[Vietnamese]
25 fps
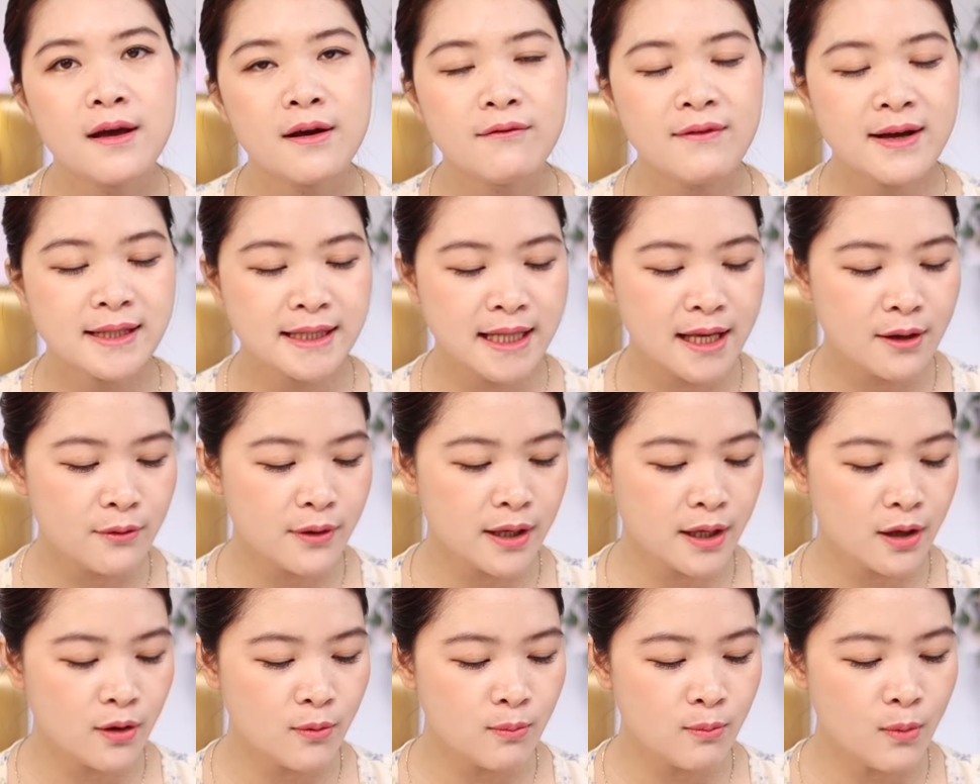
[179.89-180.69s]
Và theo
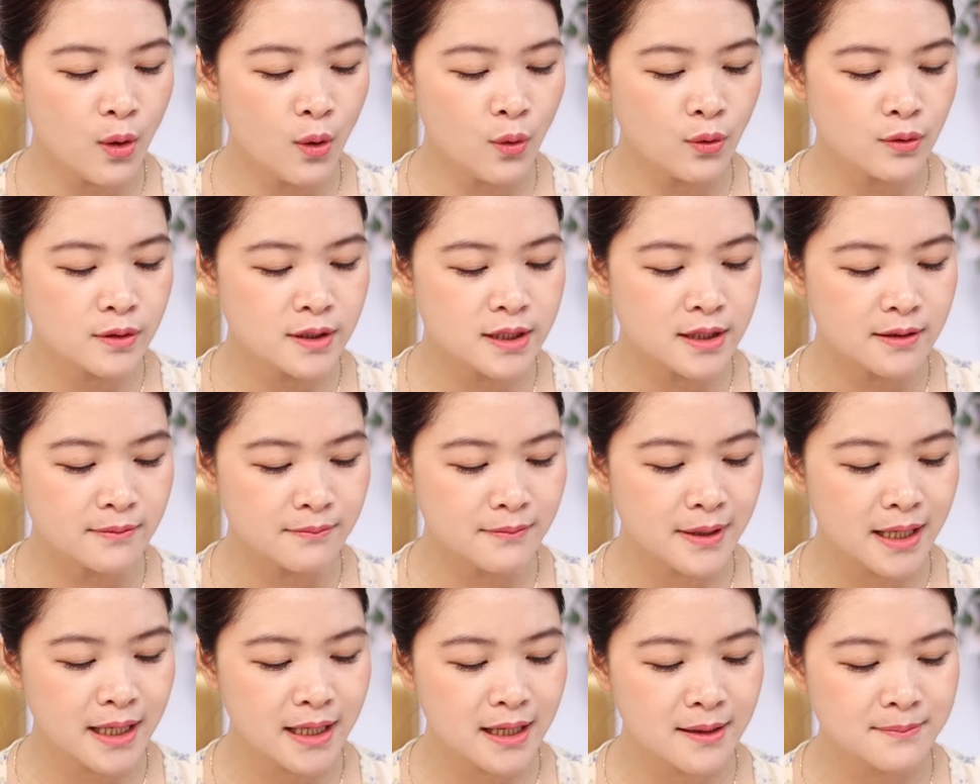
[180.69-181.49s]
cái công bố
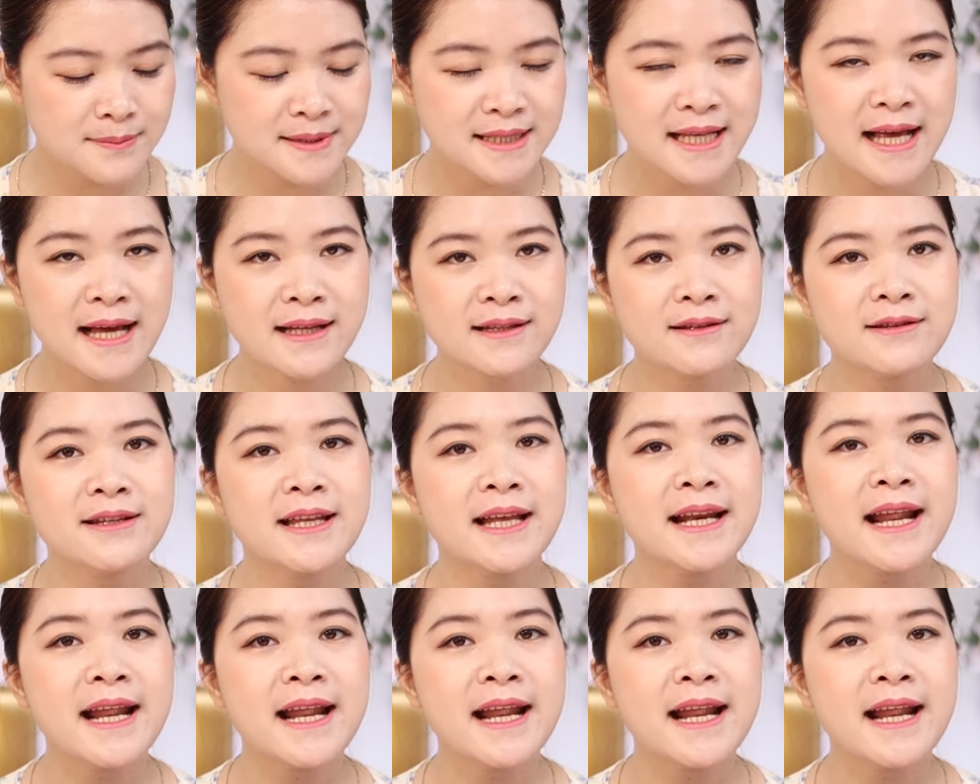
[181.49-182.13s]
chứng minh lâm sàng từ